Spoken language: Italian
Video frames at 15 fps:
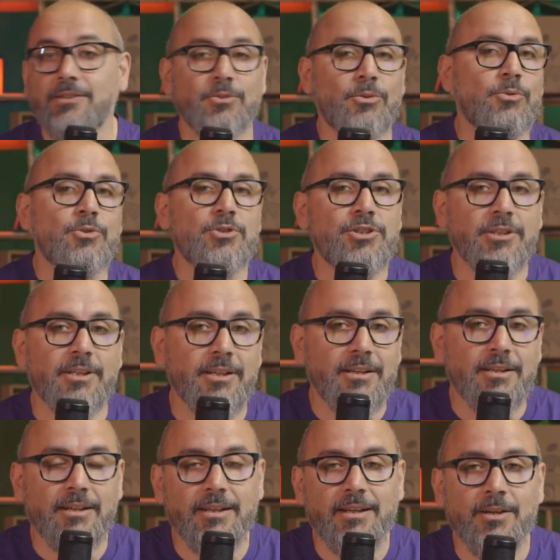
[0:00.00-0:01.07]
di non riuscire
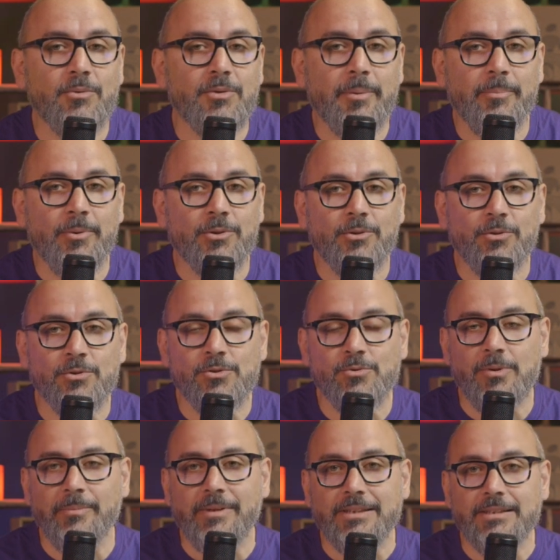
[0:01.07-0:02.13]
a creare un rapporto con
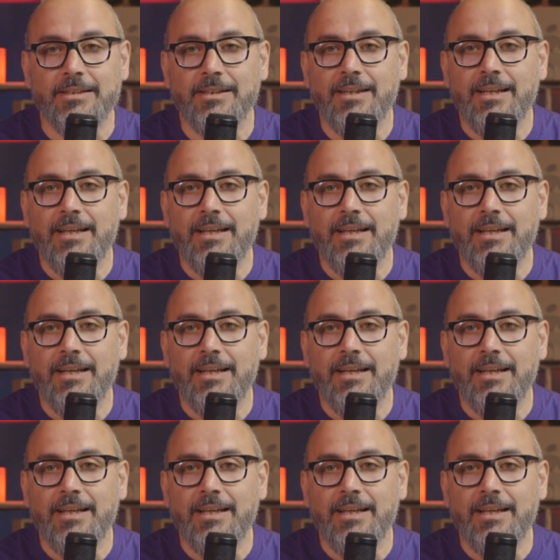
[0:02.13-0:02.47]
sua madre,